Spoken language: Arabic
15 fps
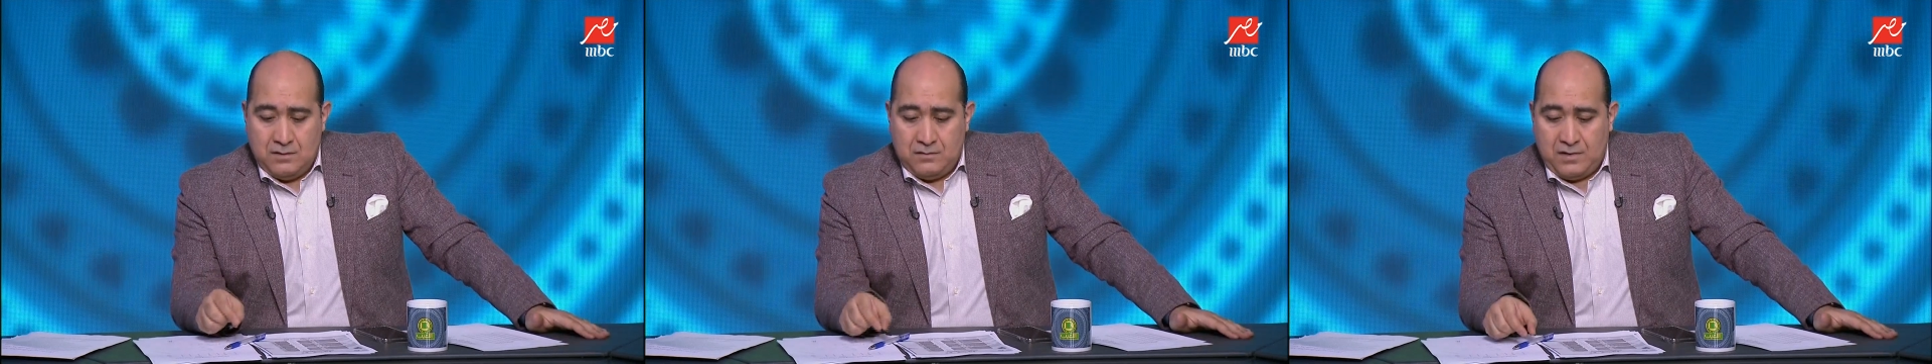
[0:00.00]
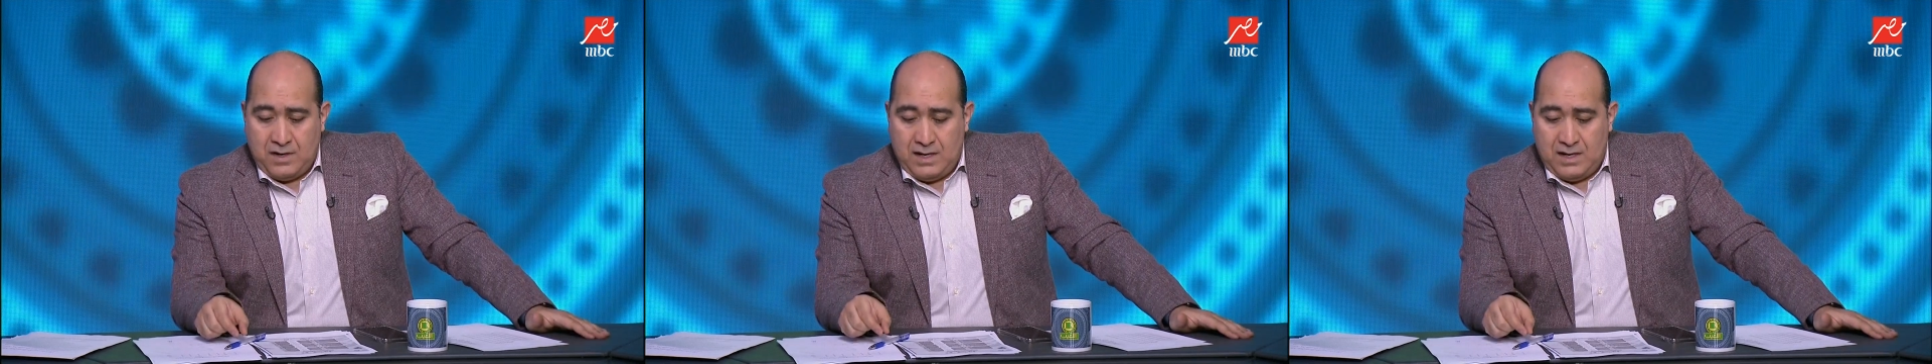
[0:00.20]

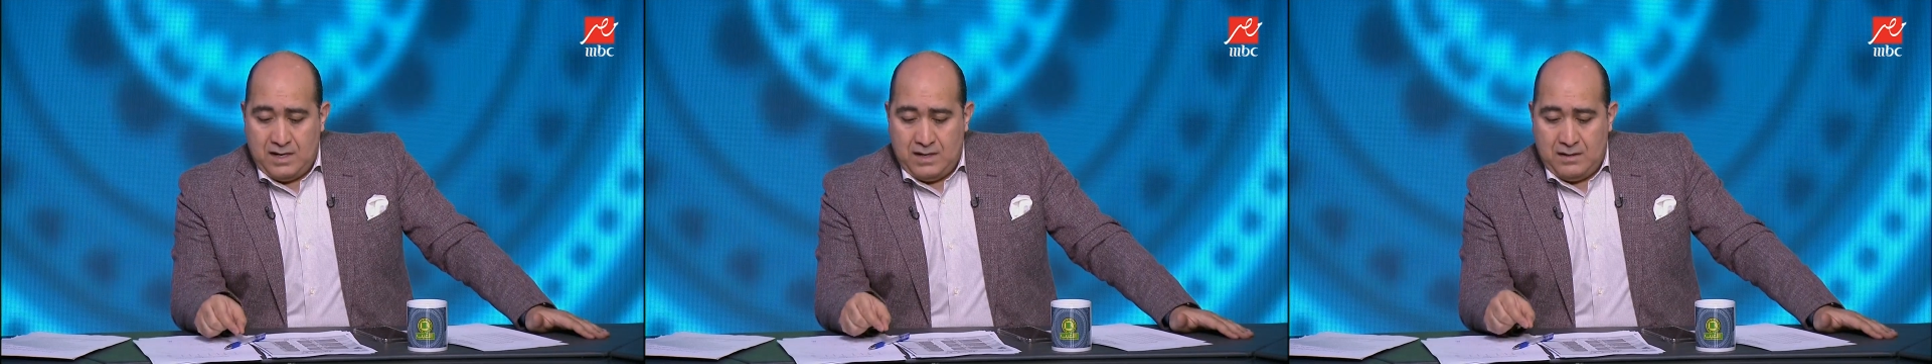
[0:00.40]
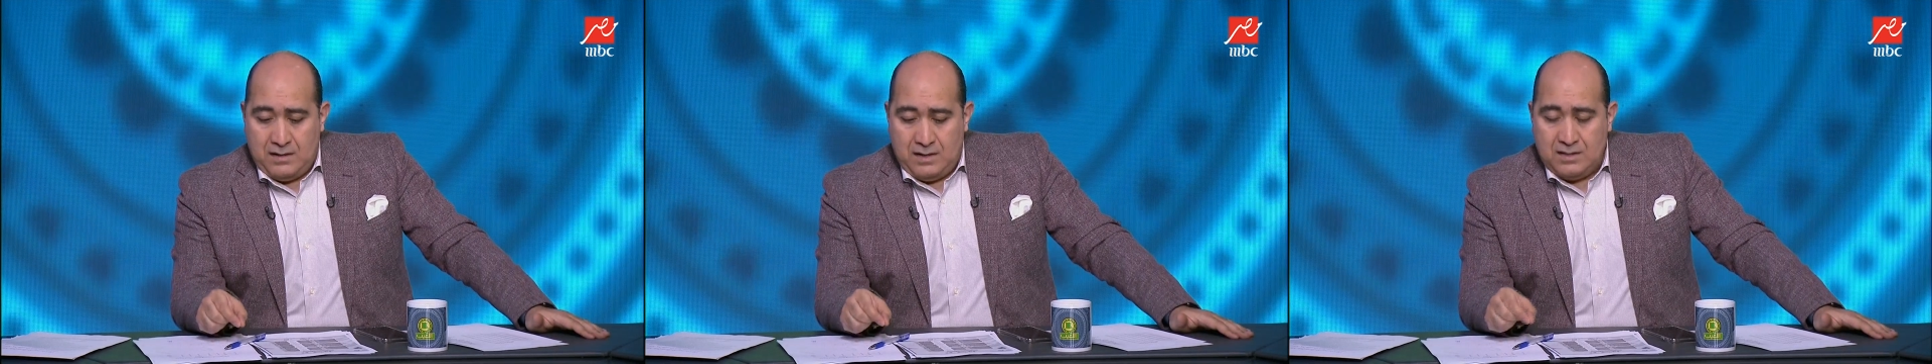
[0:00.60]

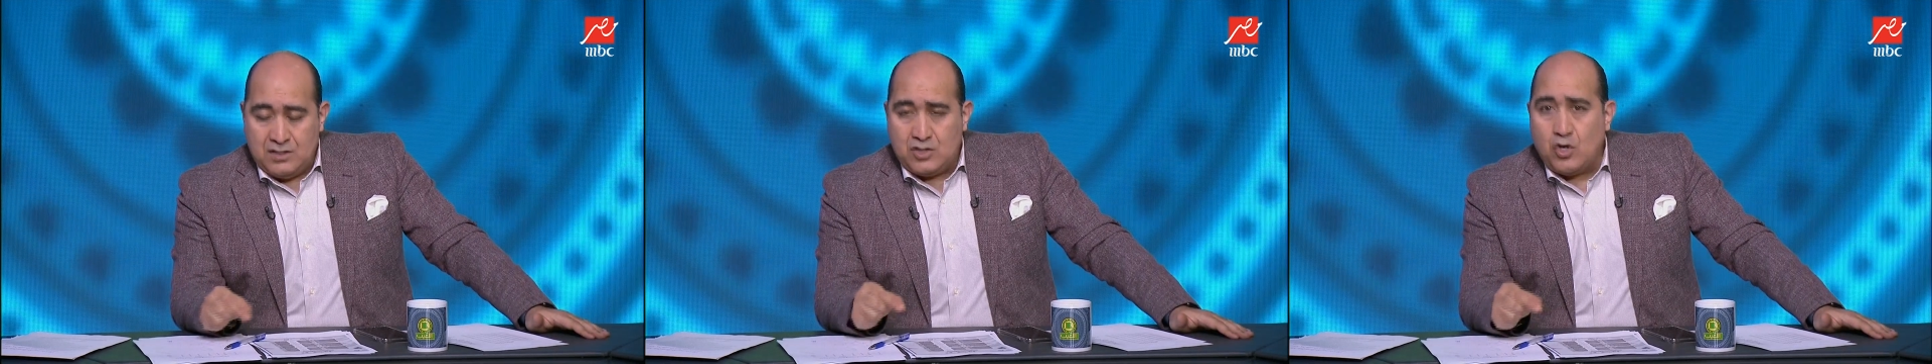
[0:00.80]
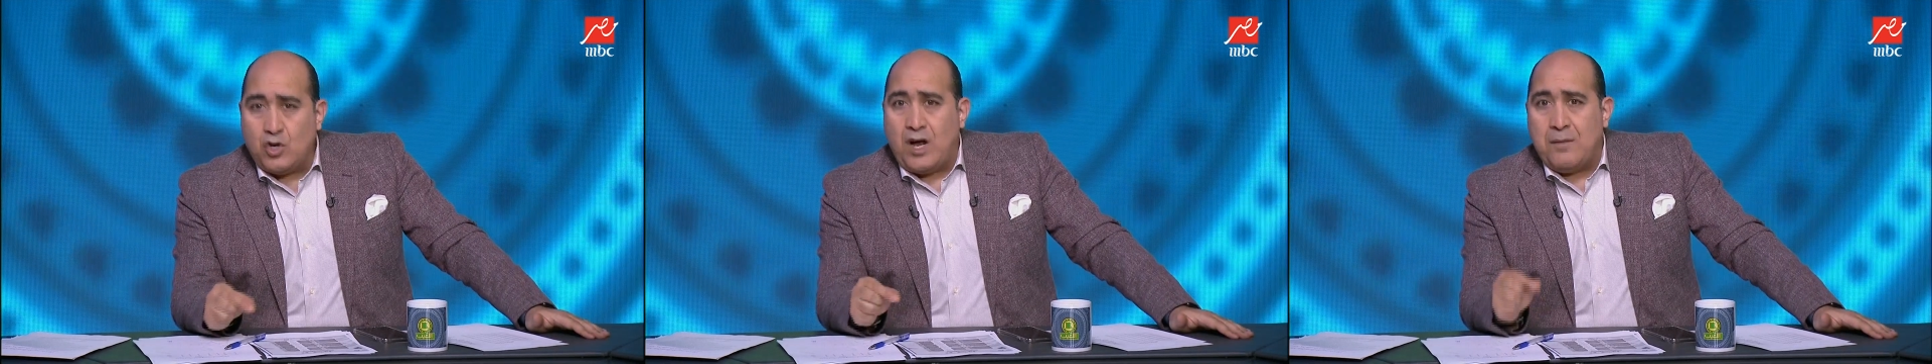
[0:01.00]

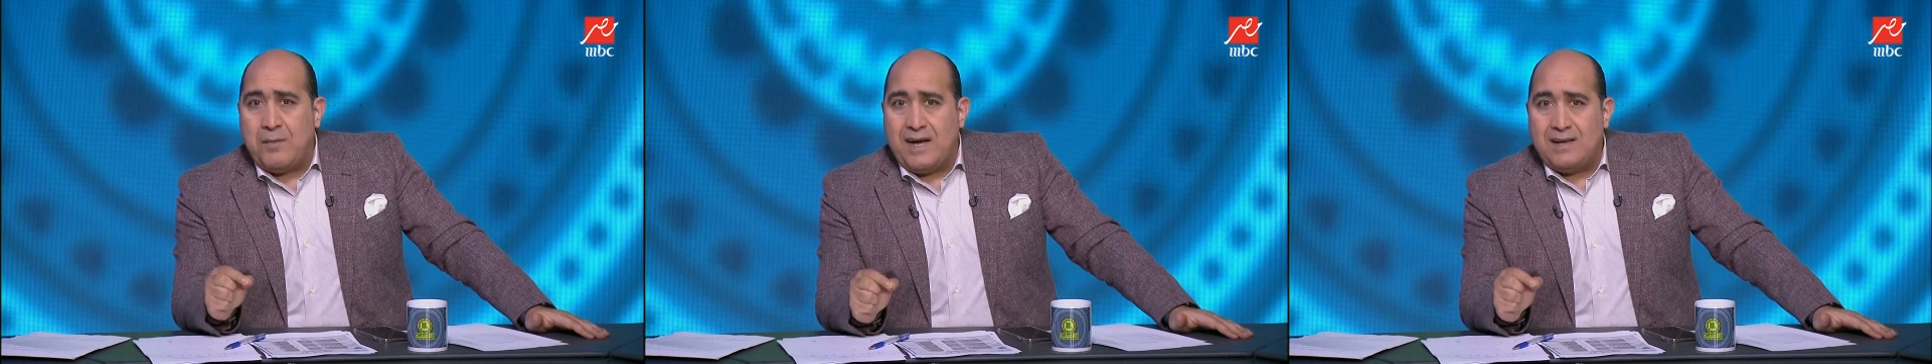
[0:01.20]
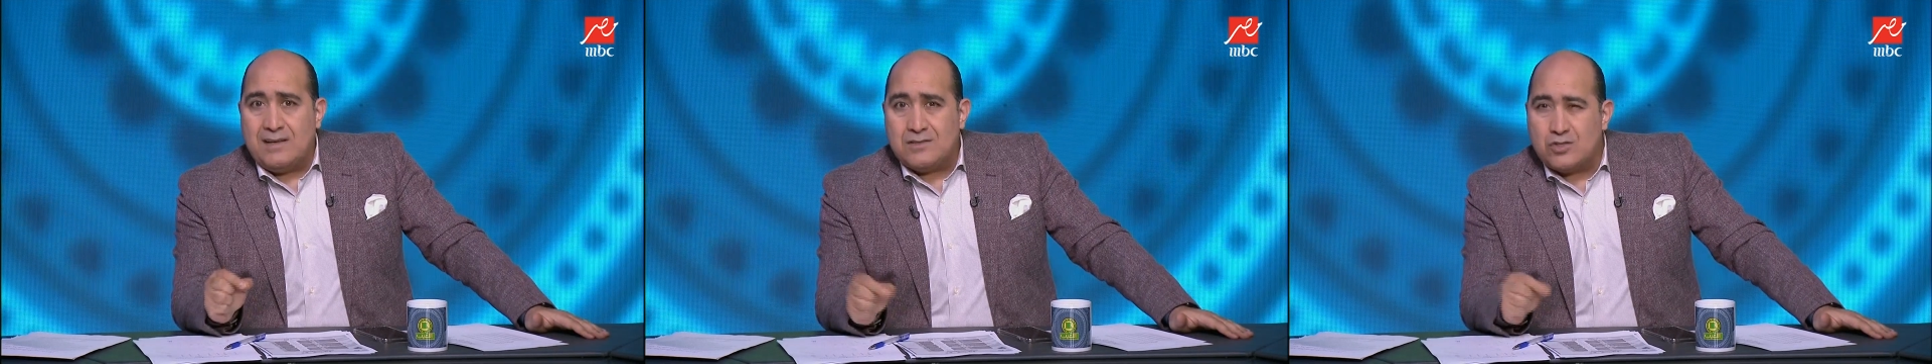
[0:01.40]
فالسرعه
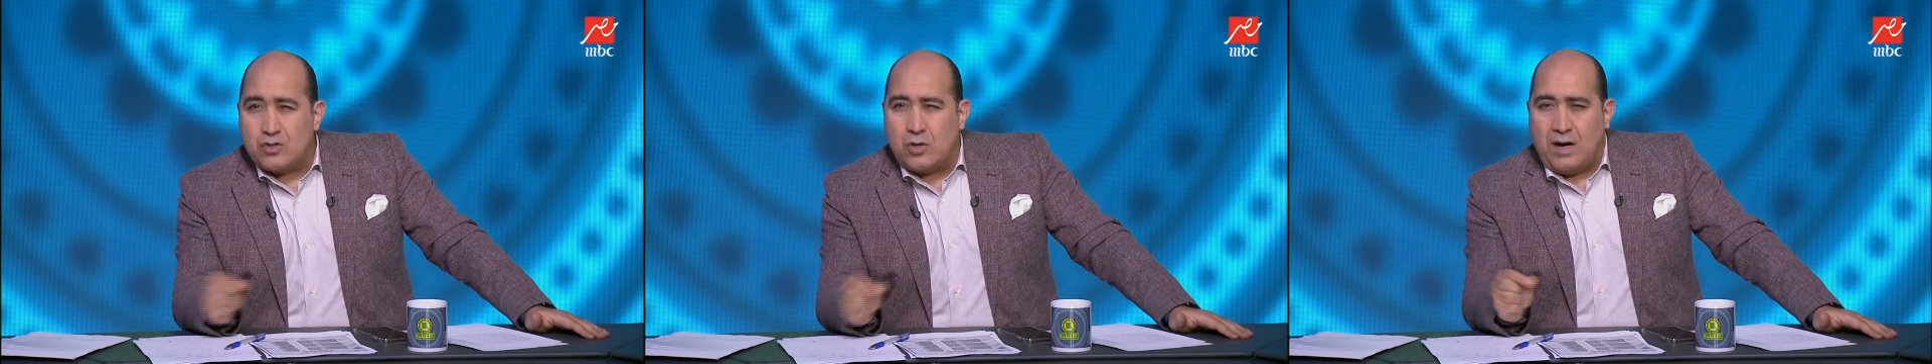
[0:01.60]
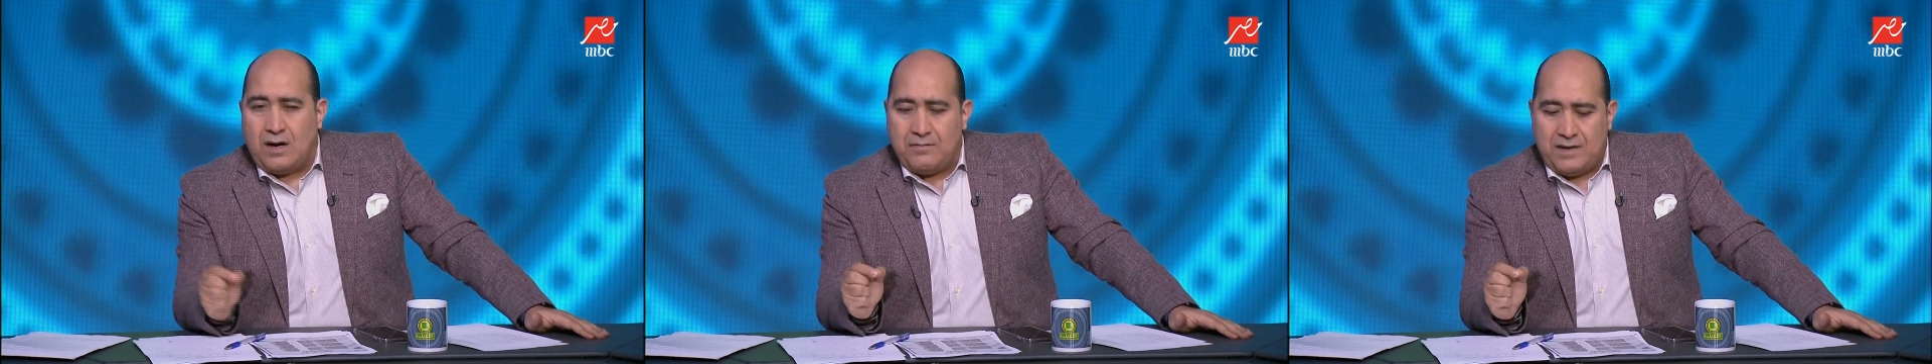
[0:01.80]
بقى لو أنا
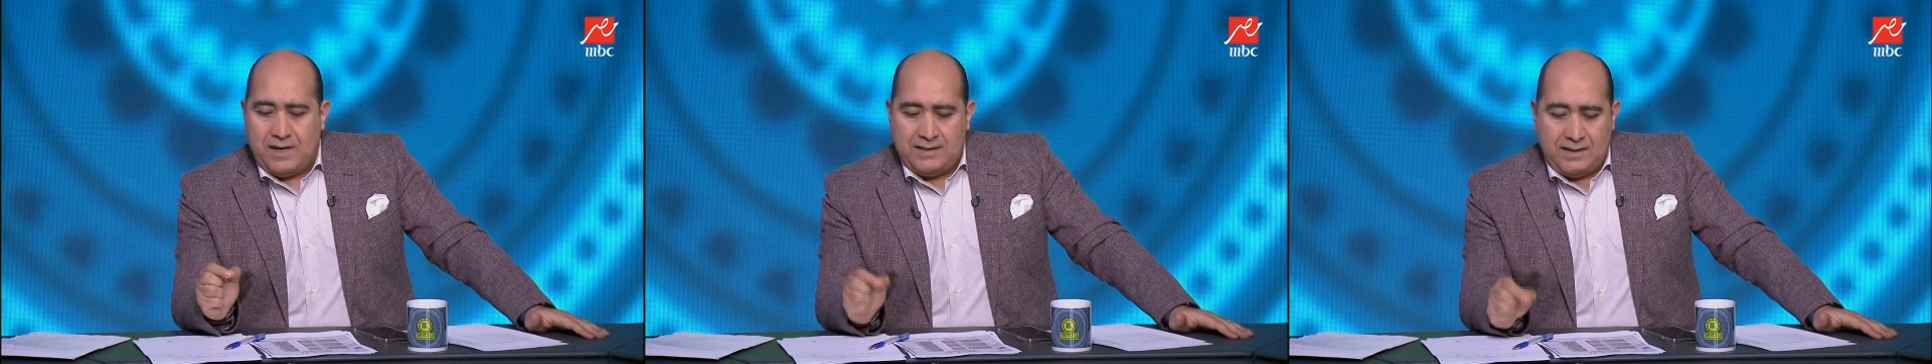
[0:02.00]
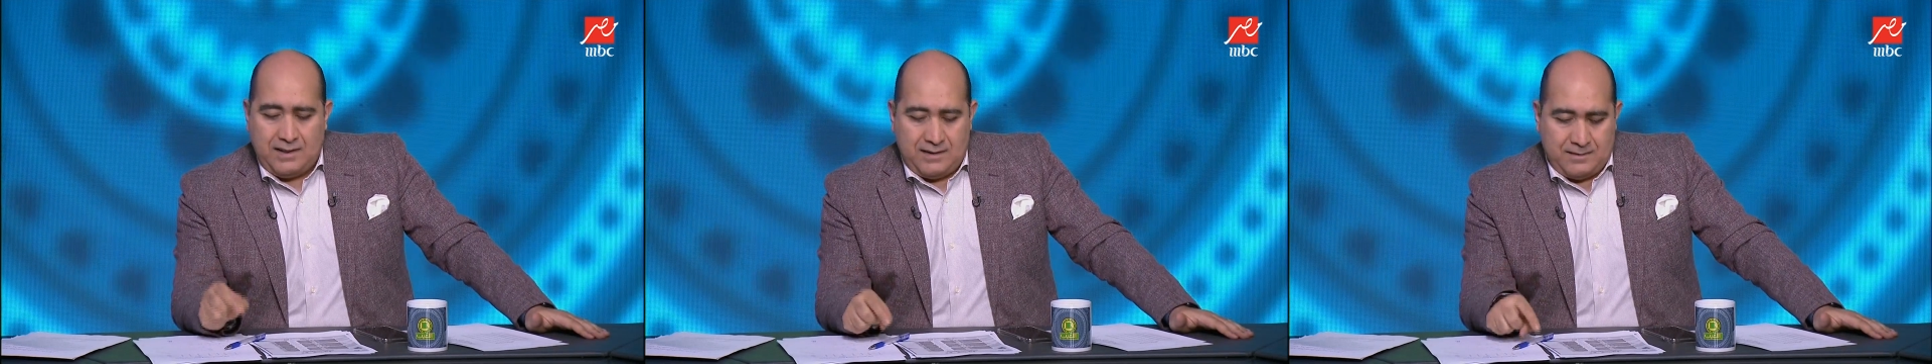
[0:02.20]
السرعه في
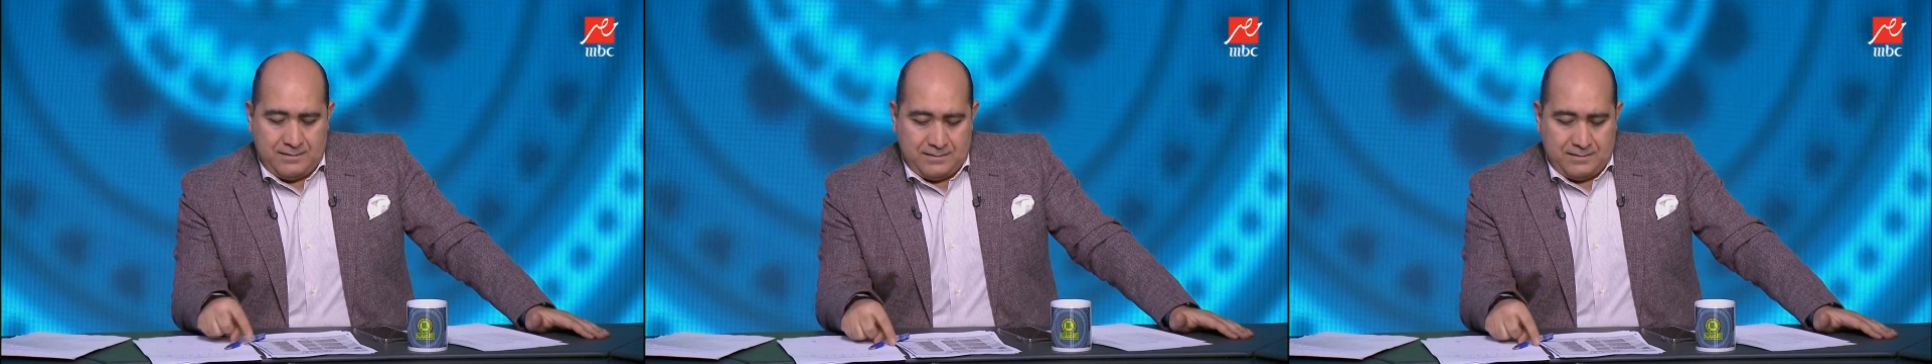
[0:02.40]
الاداء